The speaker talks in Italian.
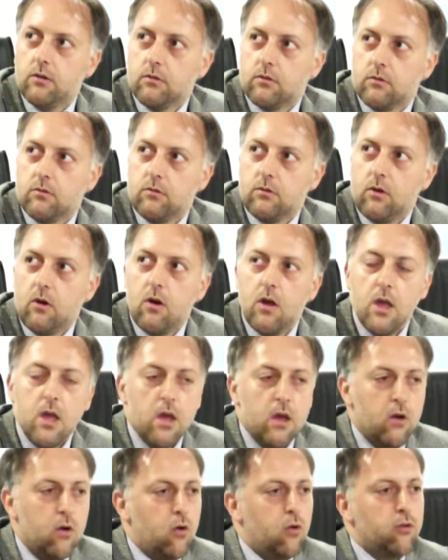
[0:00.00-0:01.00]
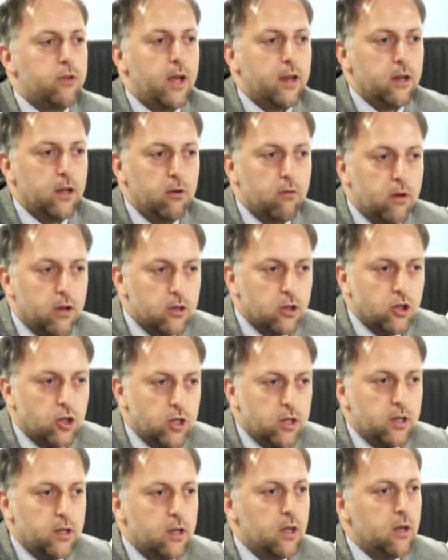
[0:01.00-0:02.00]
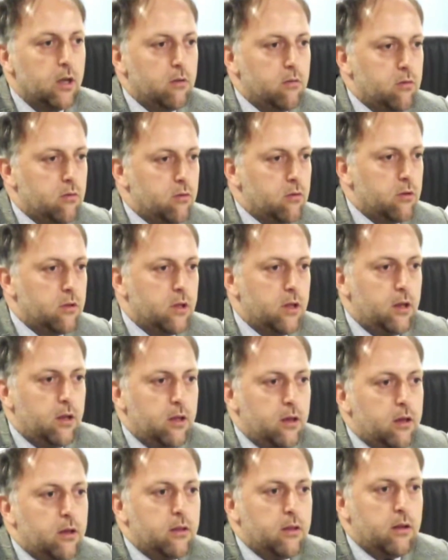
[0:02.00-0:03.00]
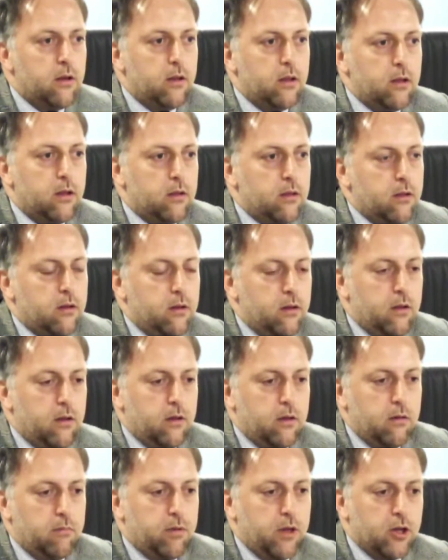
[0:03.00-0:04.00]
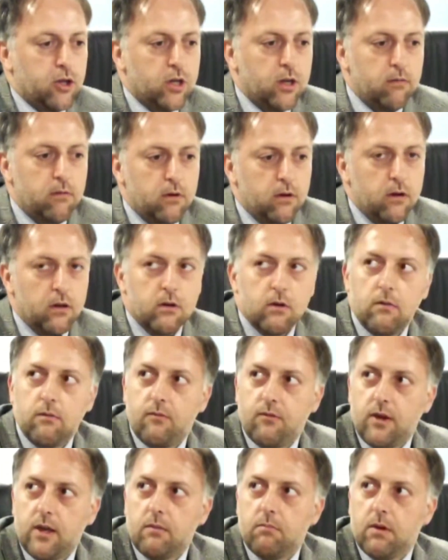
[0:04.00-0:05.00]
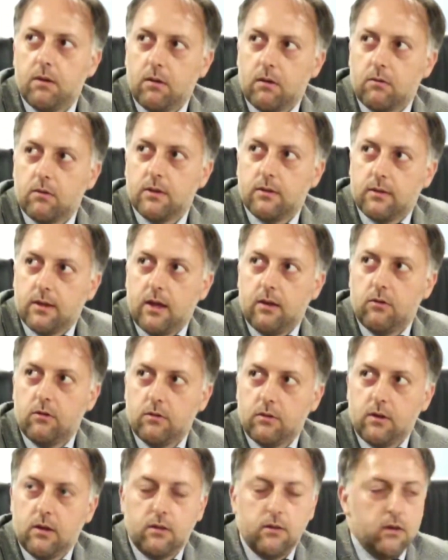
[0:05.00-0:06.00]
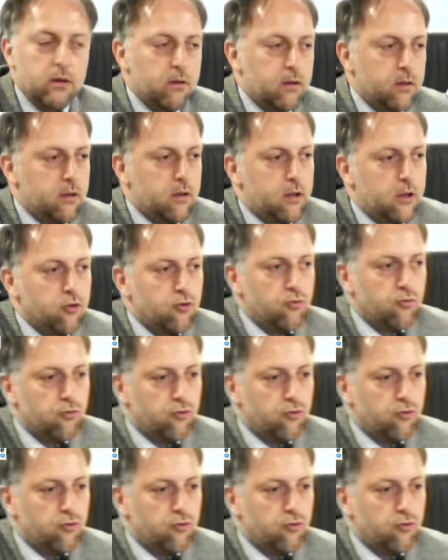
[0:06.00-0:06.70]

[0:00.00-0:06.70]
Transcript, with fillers: che cosa gli si viene presentato, quindi è molto più critico rispetto a, a qualche tempo fa.